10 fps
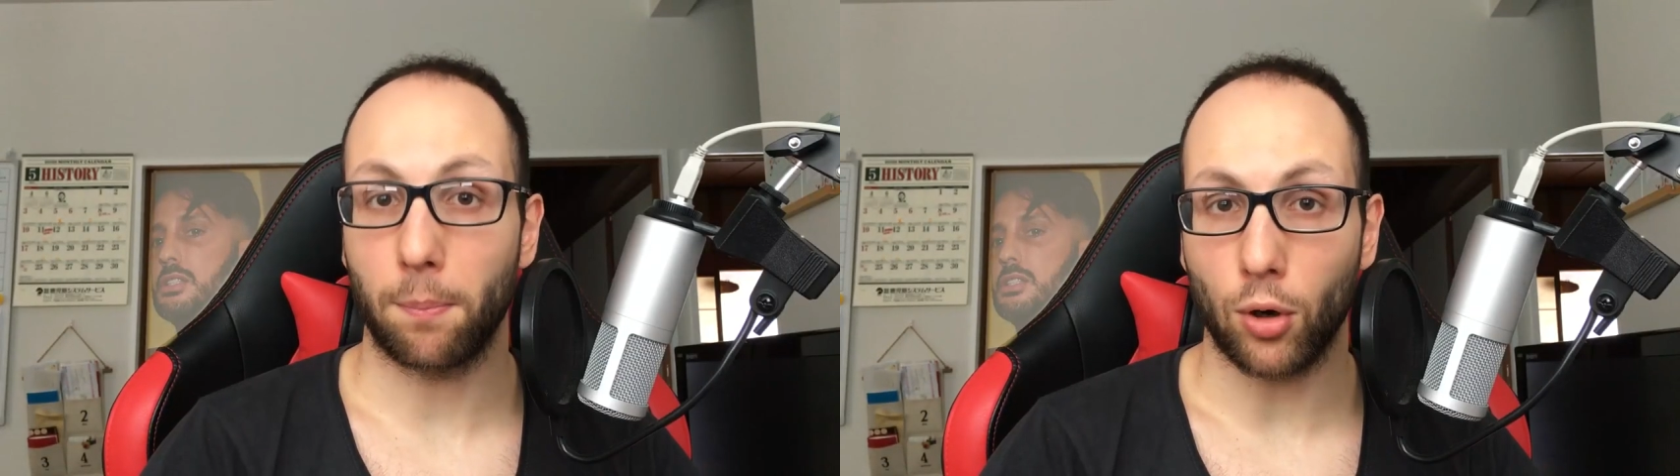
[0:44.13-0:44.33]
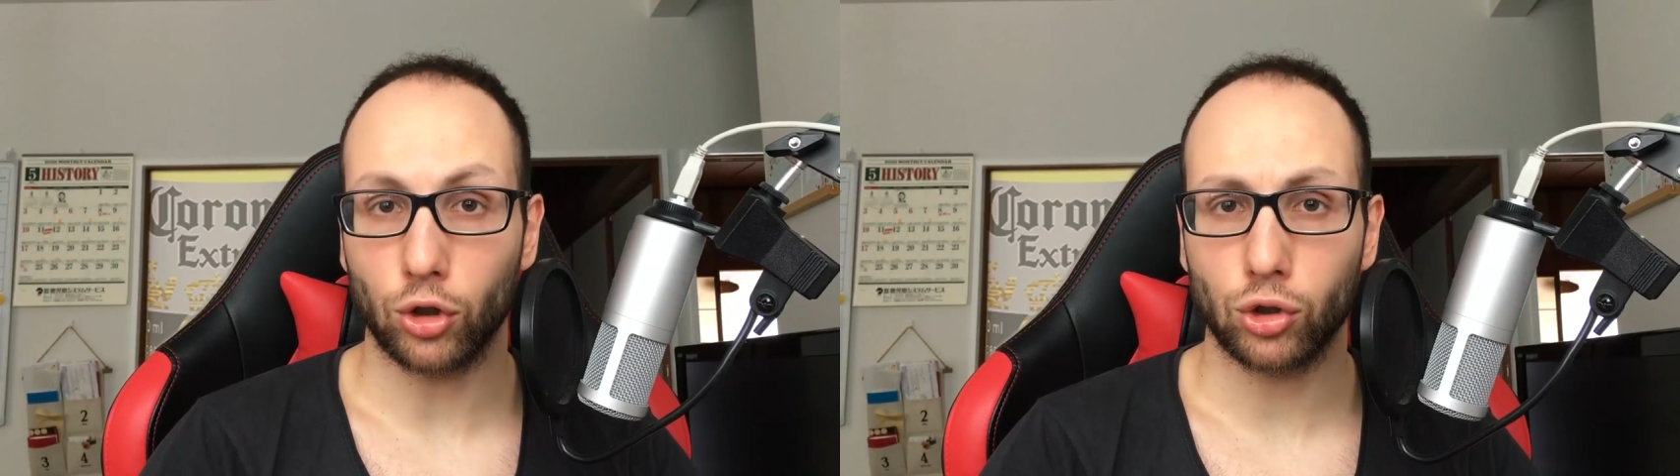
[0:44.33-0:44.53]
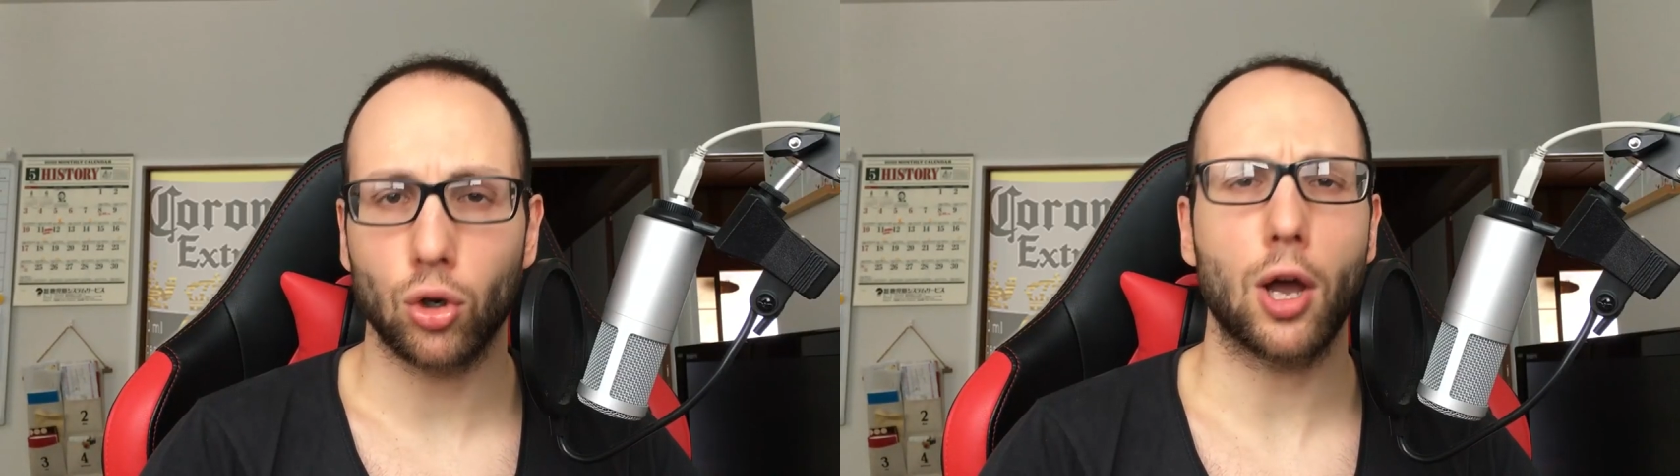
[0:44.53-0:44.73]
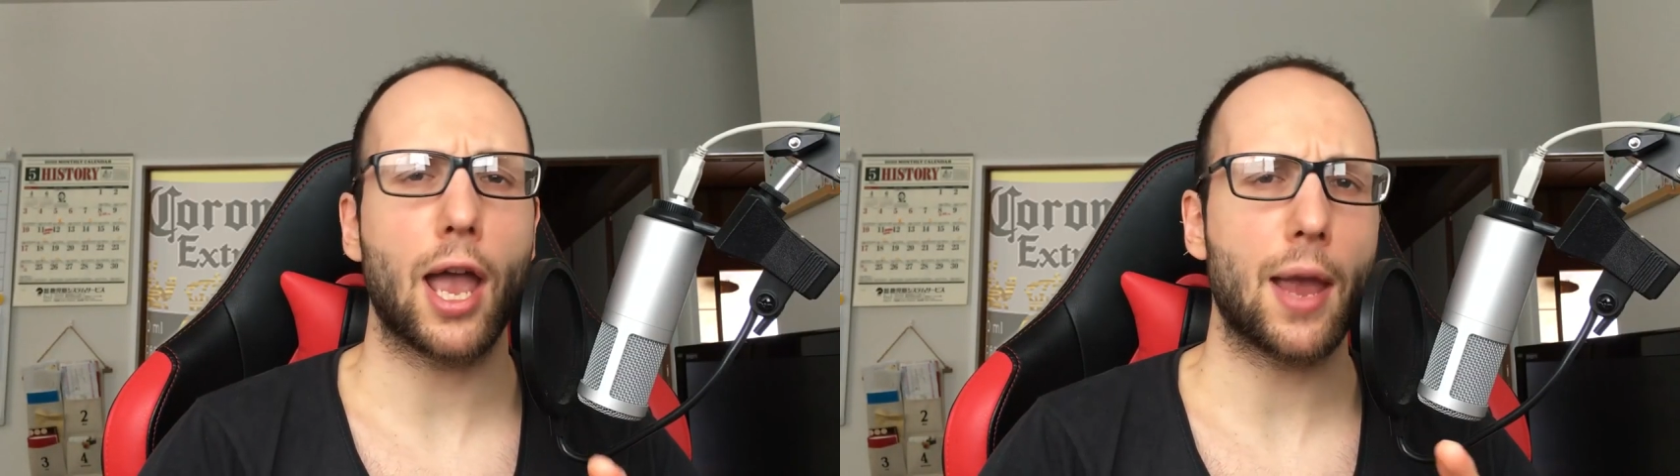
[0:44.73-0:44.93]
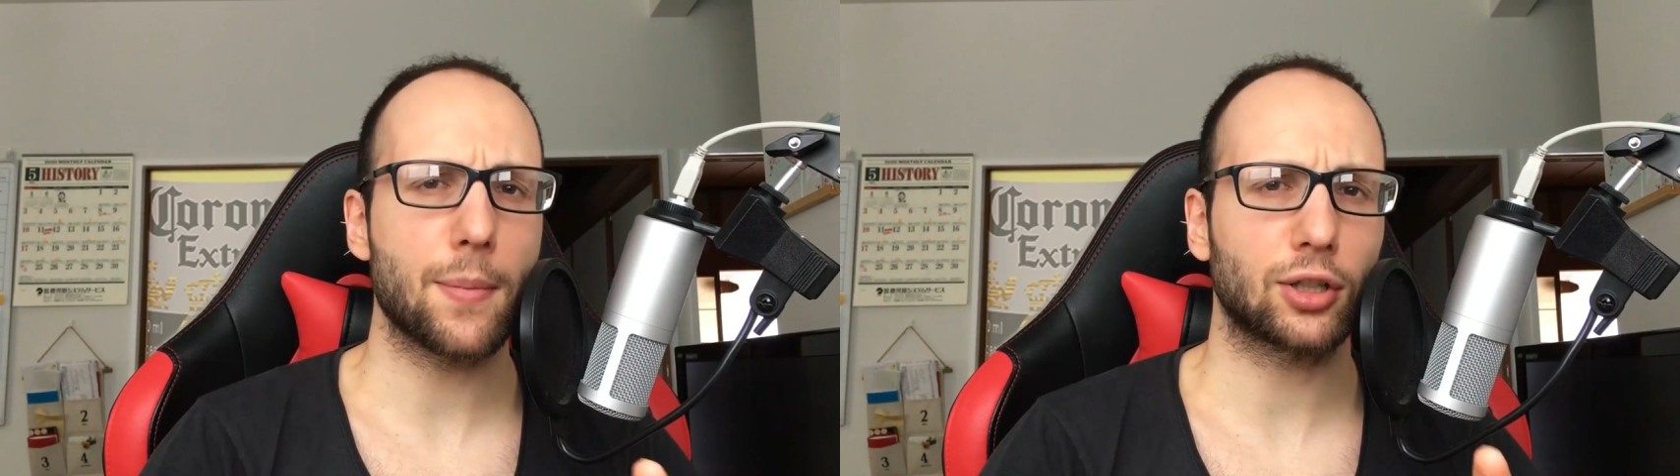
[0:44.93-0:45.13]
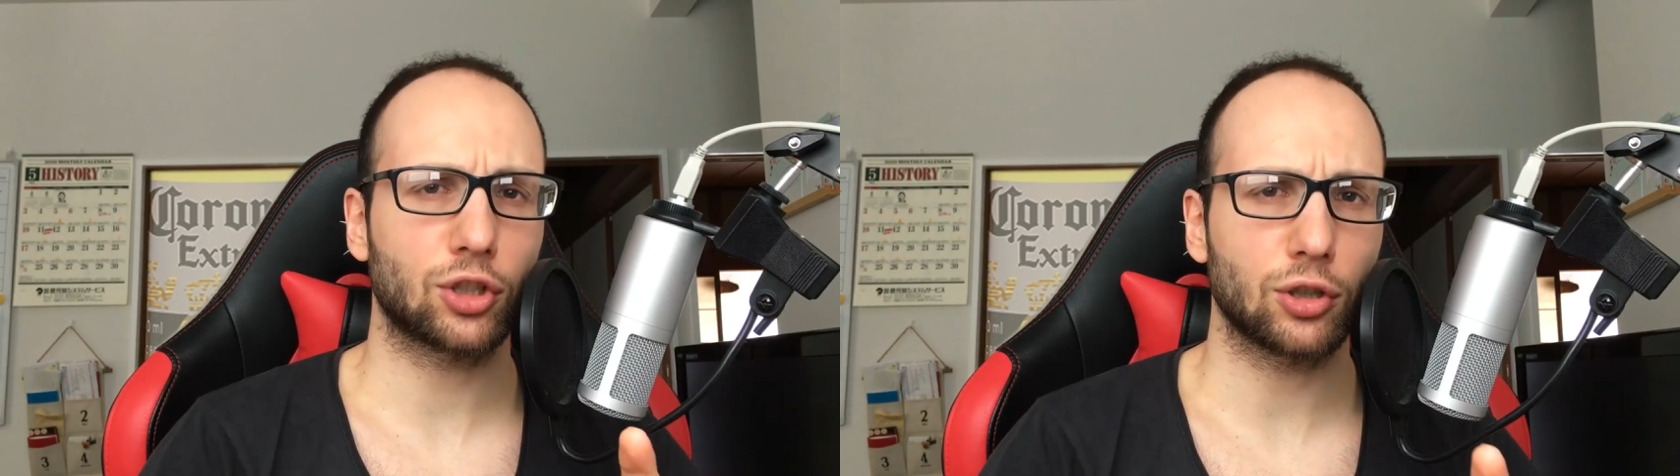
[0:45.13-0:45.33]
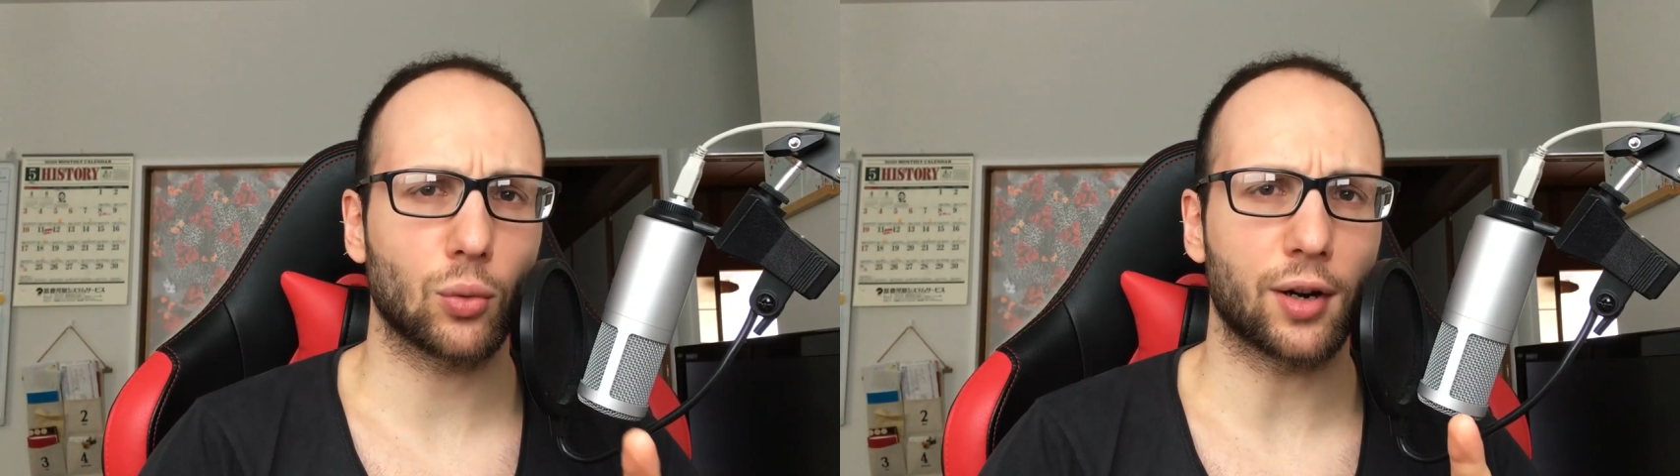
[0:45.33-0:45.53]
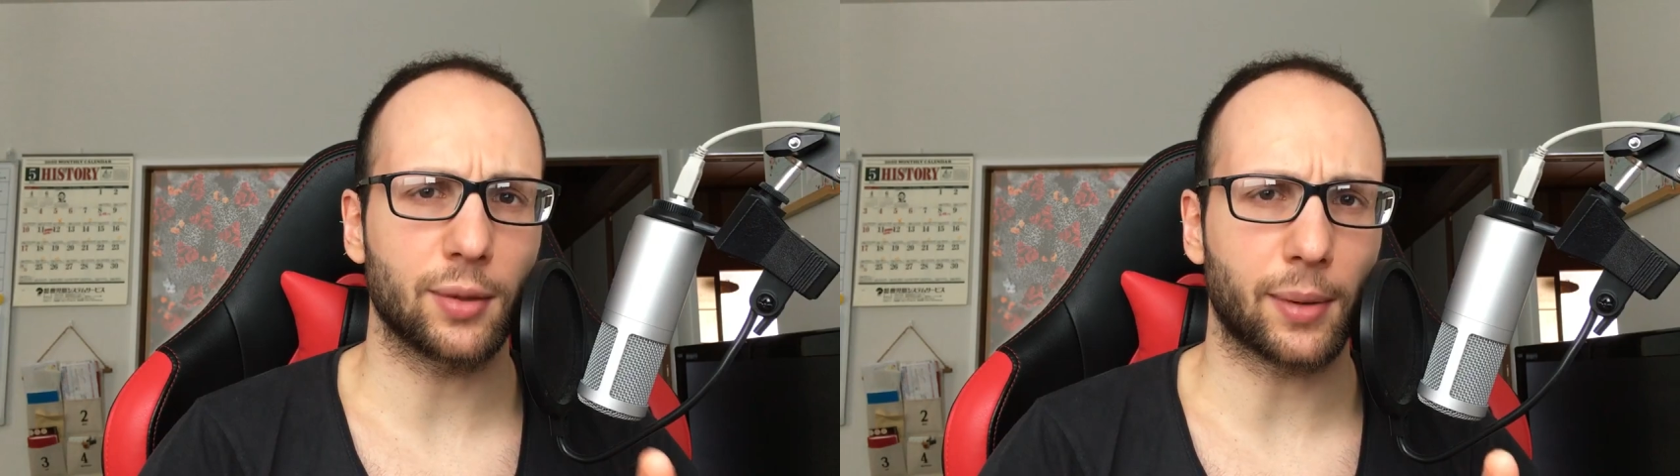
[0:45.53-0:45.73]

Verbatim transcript: apposto e mi accingo a